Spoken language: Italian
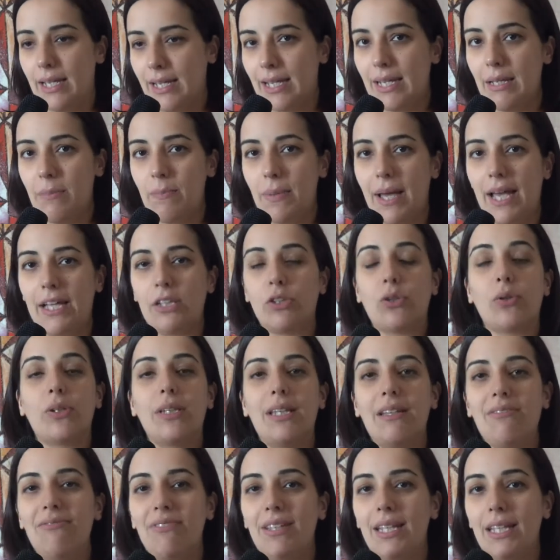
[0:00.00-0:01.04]
ripeto,
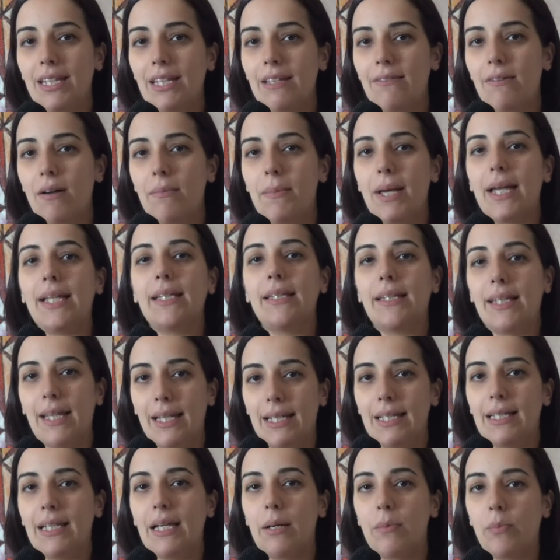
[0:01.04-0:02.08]
definitivamente
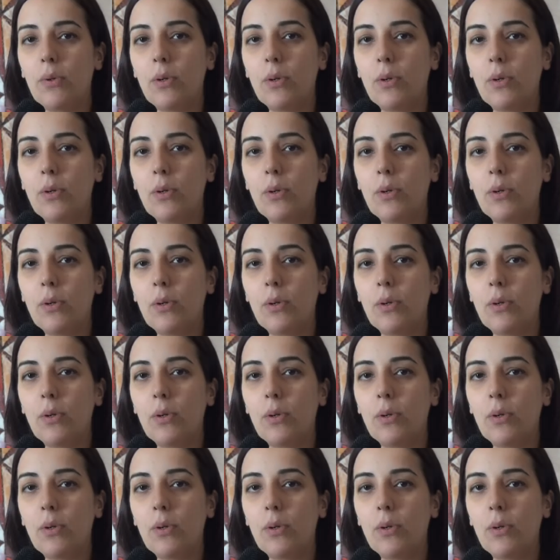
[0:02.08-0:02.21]
il